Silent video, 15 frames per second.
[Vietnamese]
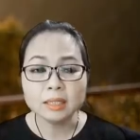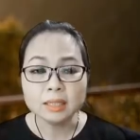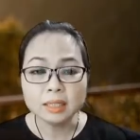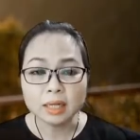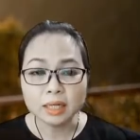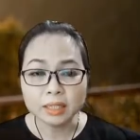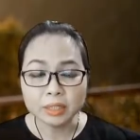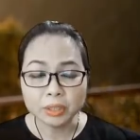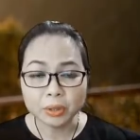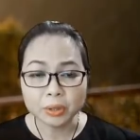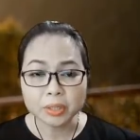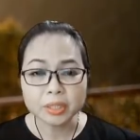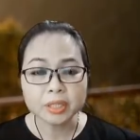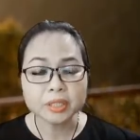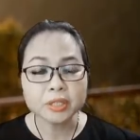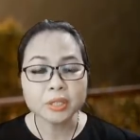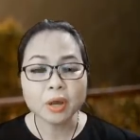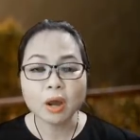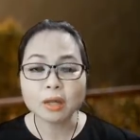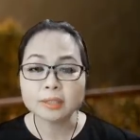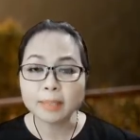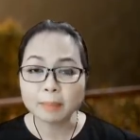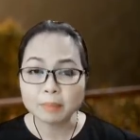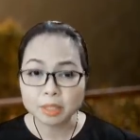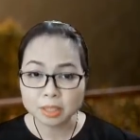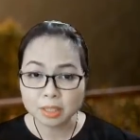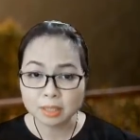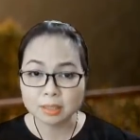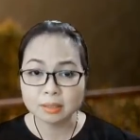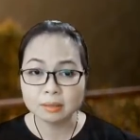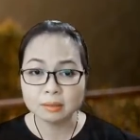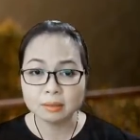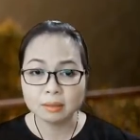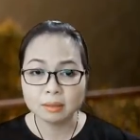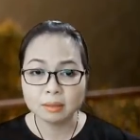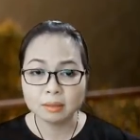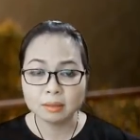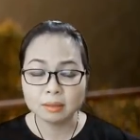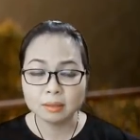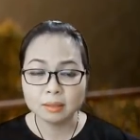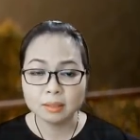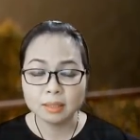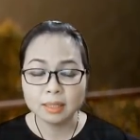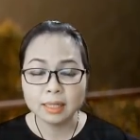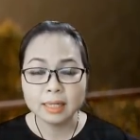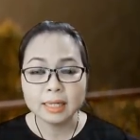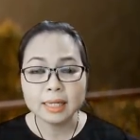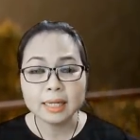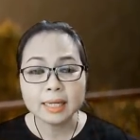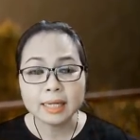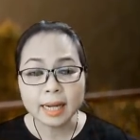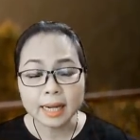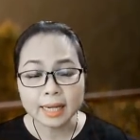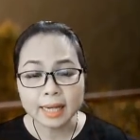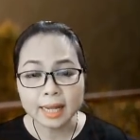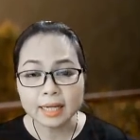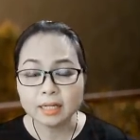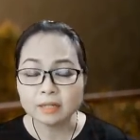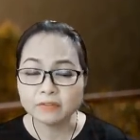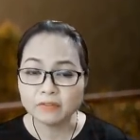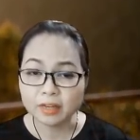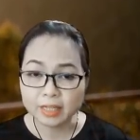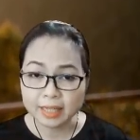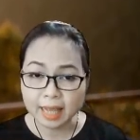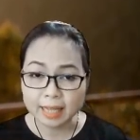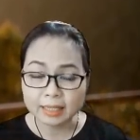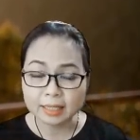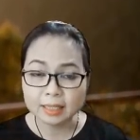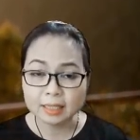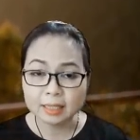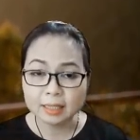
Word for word: lời nói do tâm sinh lắng nghe lời phật dạy